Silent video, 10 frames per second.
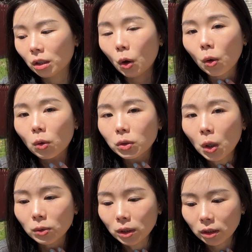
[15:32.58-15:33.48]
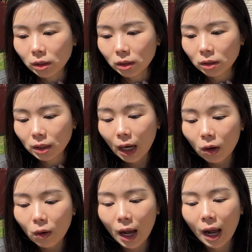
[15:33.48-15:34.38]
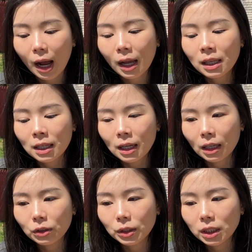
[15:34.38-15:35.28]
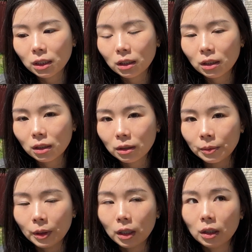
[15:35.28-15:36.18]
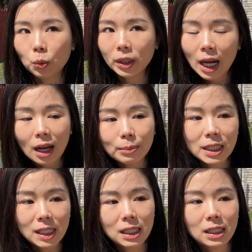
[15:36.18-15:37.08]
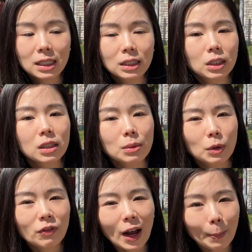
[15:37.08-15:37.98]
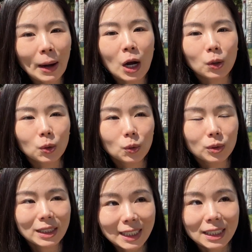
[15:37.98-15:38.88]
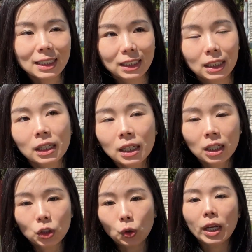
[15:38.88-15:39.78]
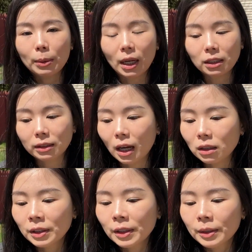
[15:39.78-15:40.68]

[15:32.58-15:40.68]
喉咙痛的药啊，还有一些维他命 C 那些什么发泡定那些都可以买得到。